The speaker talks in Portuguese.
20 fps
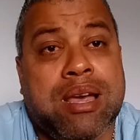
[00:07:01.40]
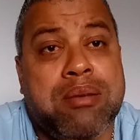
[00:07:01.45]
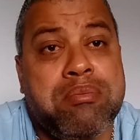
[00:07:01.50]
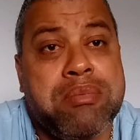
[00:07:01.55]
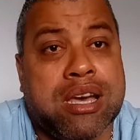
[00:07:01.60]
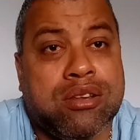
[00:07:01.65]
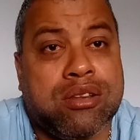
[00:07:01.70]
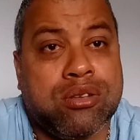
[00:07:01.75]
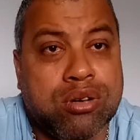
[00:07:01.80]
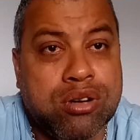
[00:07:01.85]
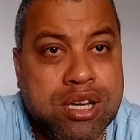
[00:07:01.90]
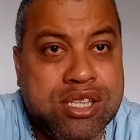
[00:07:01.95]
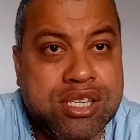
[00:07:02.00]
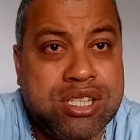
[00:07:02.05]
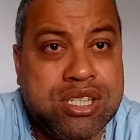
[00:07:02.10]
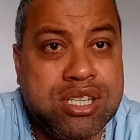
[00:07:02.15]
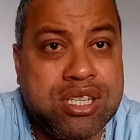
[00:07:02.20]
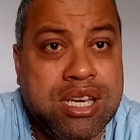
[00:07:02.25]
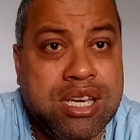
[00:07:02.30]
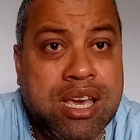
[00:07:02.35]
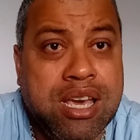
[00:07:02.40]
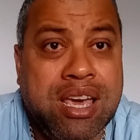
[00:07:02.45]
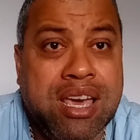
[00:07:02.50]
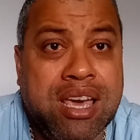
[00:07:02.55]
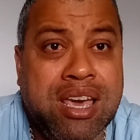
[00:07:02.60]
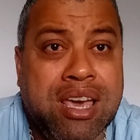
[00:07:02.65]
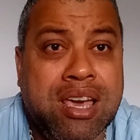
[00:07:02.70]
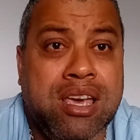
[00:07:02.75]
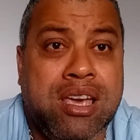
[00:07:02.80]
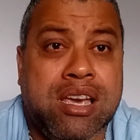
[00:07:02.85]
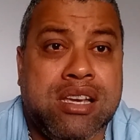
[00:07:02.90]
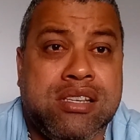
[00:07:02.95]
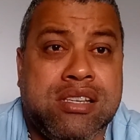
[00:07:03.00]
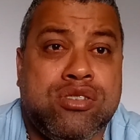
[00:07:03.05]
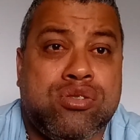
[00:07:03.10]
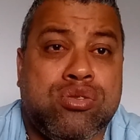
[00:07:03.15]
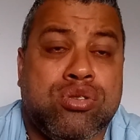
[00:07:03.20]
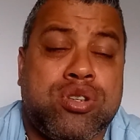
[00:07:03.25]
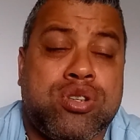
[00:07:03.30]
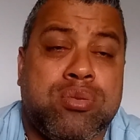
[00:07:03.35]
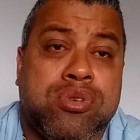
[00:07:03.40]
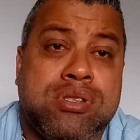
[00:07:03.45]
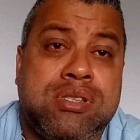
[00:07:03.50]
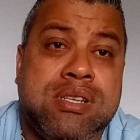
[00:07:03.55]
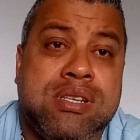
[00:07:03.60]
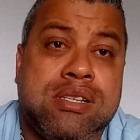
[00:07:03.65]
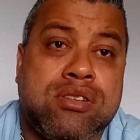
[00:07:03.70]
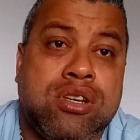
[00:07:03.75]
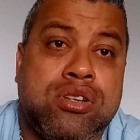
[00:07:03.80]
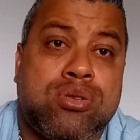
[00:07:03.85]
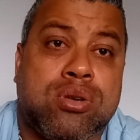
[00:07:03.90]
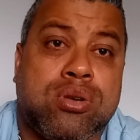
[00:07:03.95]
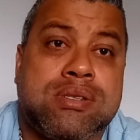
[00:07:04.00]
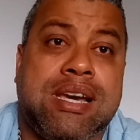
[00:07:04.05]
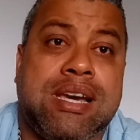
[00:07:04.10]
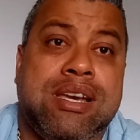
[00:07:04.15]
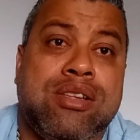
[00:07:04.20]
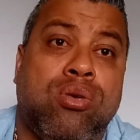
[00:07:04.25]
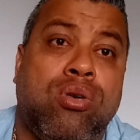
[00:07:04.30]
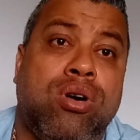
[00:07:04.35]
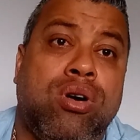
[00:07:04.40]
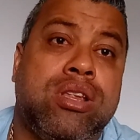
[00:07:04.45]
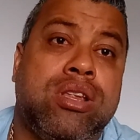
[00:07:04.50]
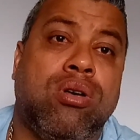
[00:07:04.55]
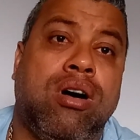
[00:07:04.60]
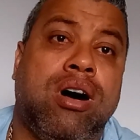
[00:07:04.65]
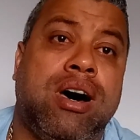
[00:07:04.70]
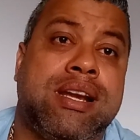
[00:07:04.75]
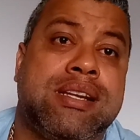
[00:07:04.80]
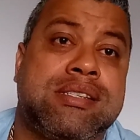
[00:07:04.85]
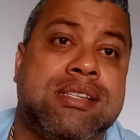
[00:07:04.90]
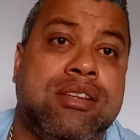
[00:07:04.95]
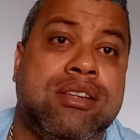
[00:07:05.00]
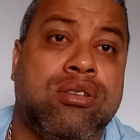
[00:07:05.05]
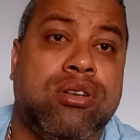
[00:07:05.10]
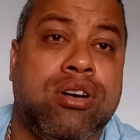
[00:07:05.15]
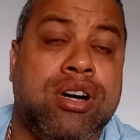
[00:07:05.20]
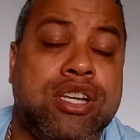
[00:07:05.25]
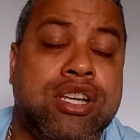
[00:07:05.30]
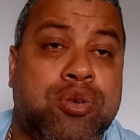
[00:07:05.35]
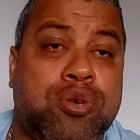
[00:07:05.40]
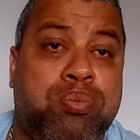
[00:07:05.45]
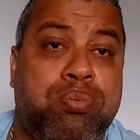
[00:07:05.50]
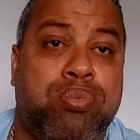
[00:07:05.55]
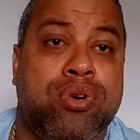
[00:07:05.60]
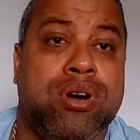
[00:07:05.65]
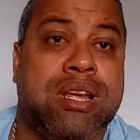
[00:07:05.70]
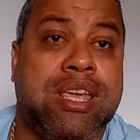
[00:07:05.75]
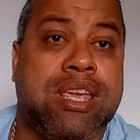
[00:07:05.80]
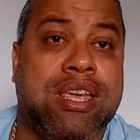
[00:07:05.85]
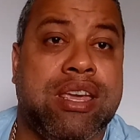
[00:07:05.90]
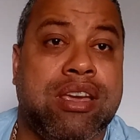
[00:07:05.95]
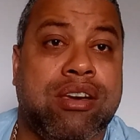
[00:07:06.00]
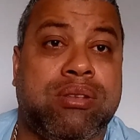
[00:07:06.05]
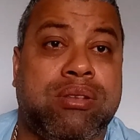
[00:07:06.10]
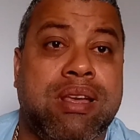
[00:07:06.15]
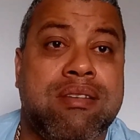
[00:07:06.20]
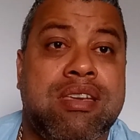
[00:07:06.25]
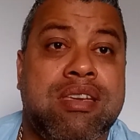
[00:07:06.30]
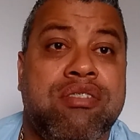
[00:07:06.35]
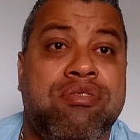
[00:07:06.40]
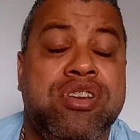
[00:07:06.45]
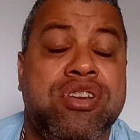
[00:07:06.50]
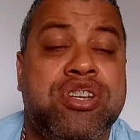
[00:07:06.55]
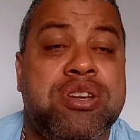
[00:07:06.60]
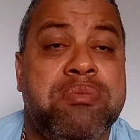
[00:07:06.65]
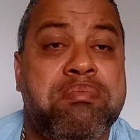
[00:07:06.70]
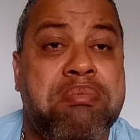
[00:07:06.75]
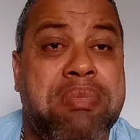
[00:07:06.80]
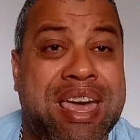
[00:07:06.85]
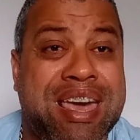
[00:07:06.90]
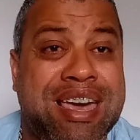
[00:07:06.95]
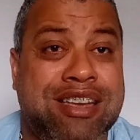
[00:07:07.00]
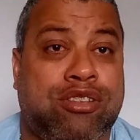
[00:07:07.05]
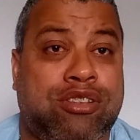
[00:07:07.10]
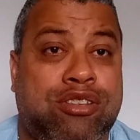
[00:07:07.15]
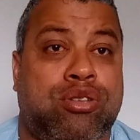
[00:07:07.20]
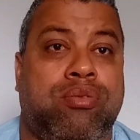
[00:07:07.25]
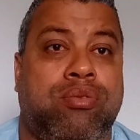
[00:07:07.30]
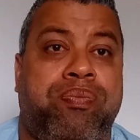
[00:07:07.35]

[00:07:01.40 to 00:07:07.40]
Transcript: meia-noite, esses últimos dias eu estou saindo 8 horas da noite, porque eu tenho que vir de metro.